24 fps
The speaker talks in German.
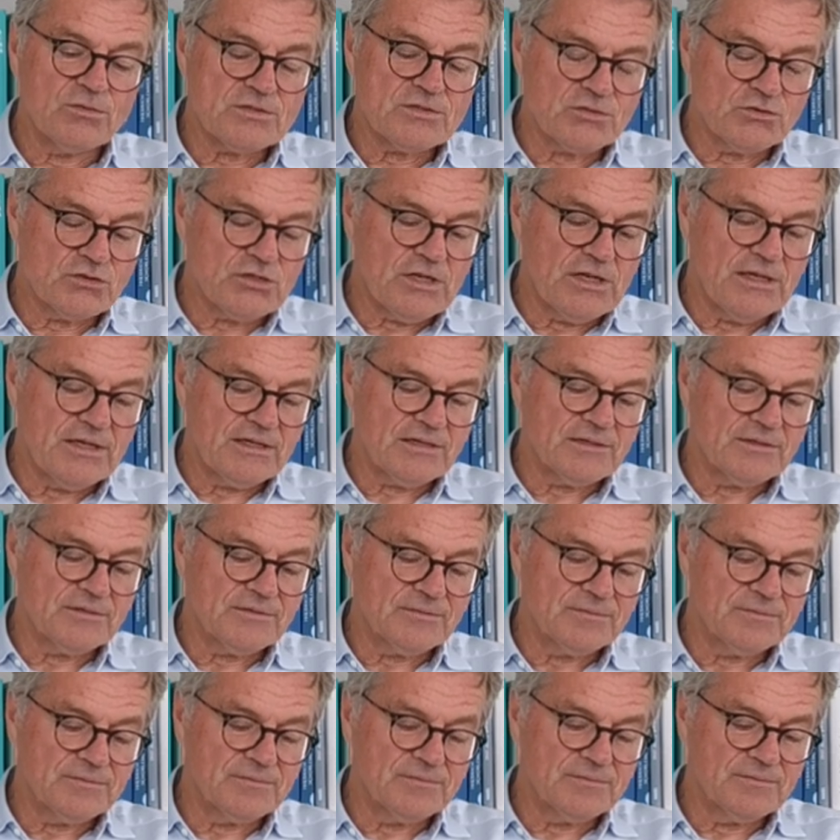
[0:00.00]
ausgeschlagen.
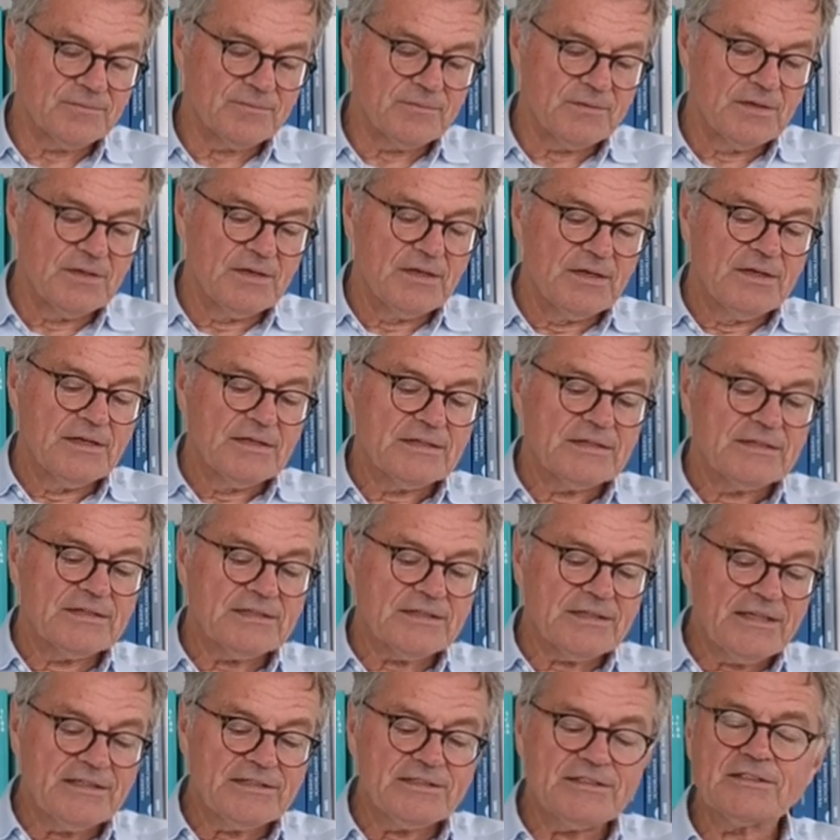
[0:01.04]

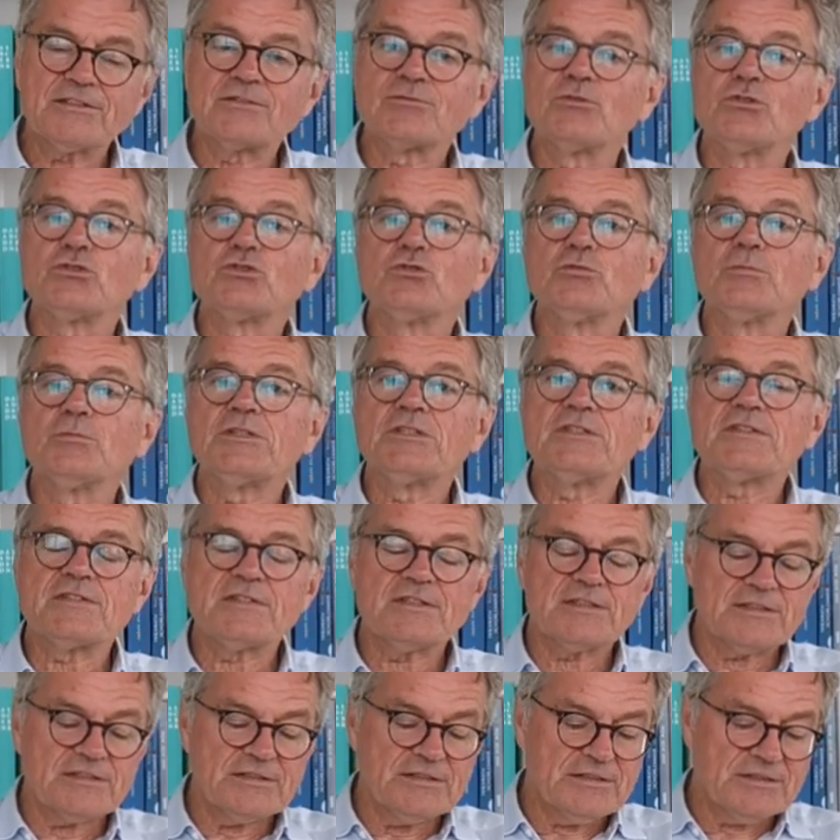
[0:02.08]
Geredet wird über
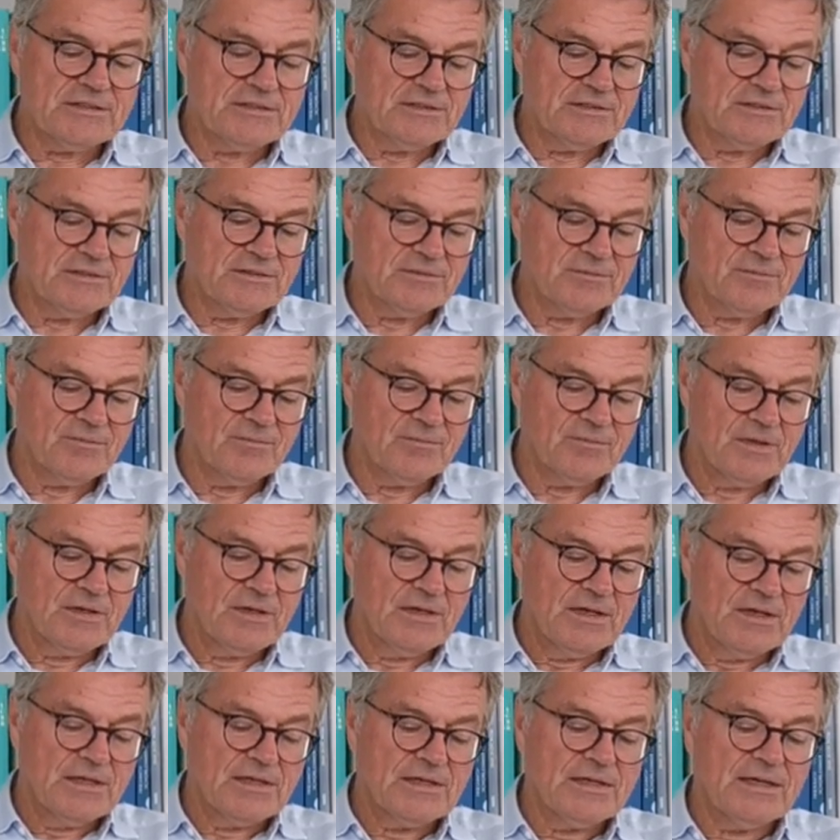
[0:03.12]
diesen Krieg.
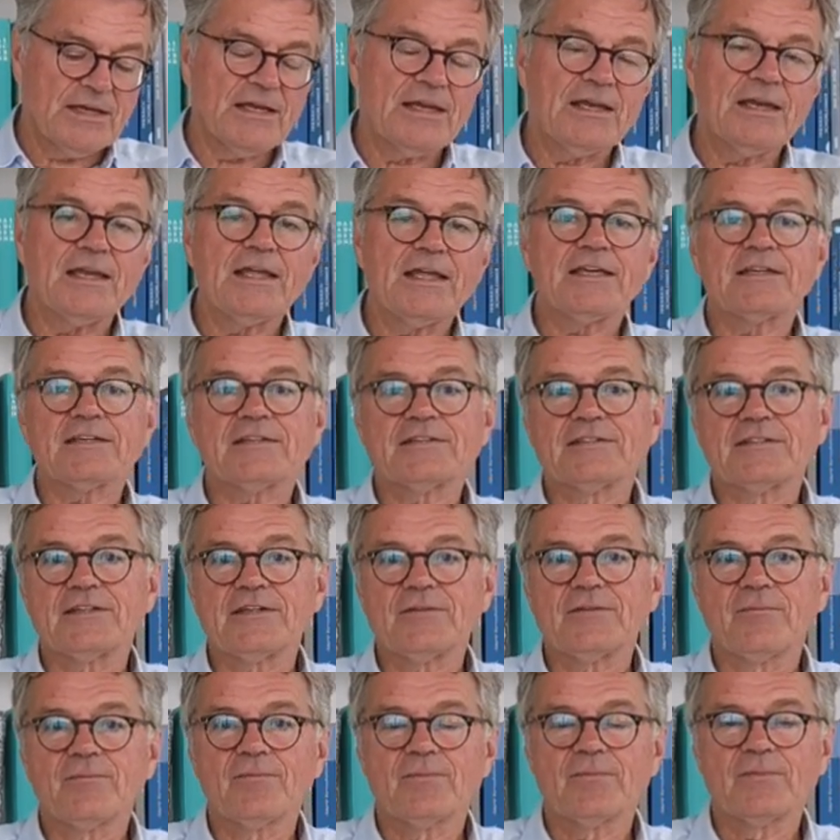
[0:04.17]

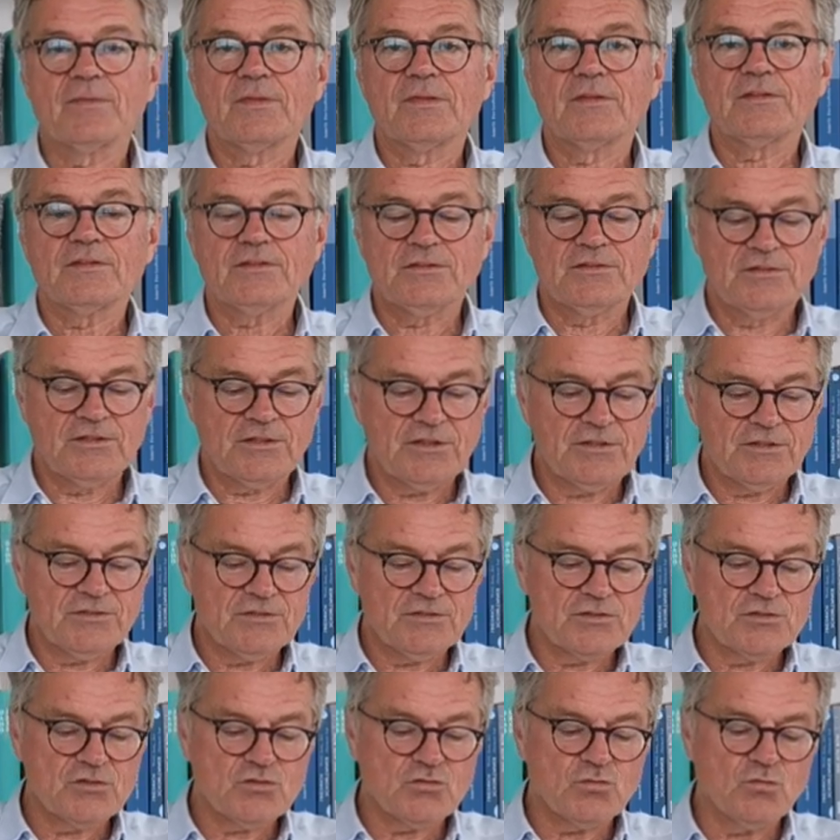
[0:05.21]
Gelächter
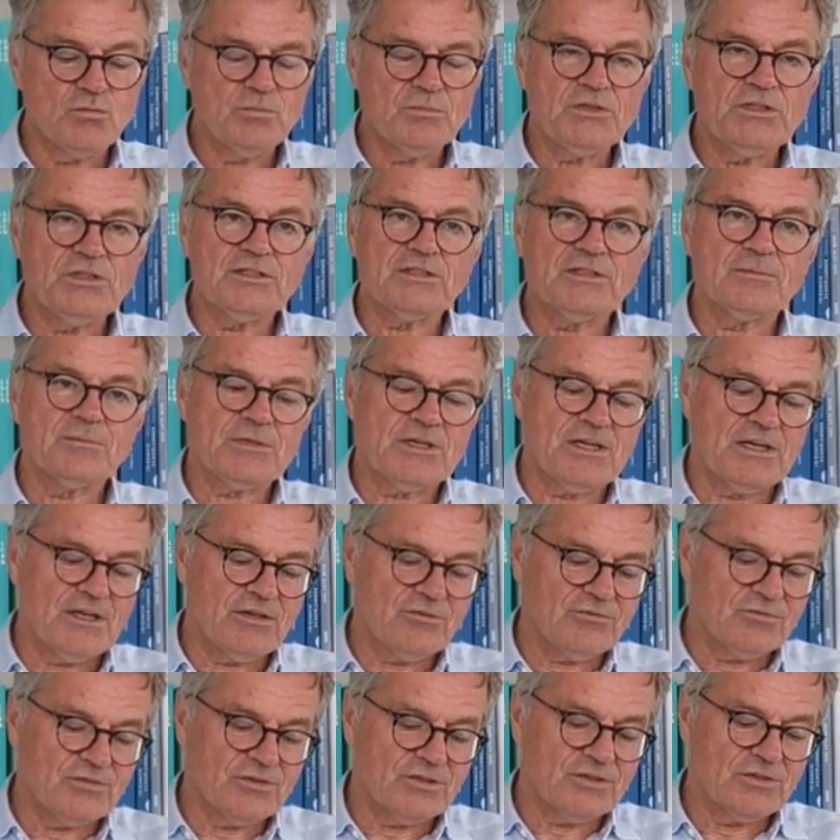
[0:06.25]
dringt zu mir im
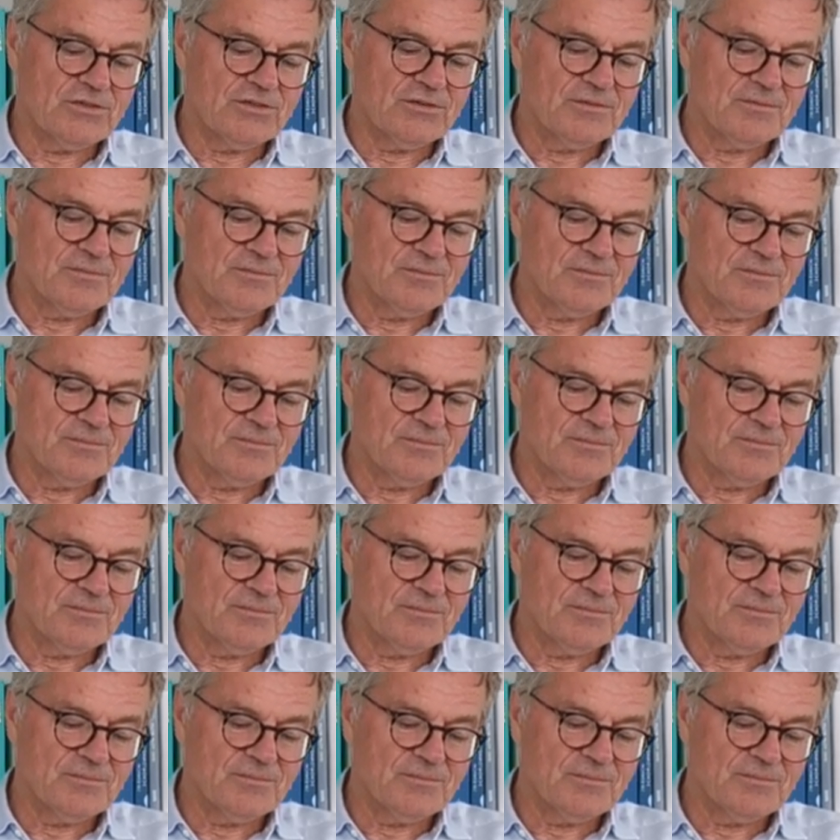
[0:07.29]
Käfig.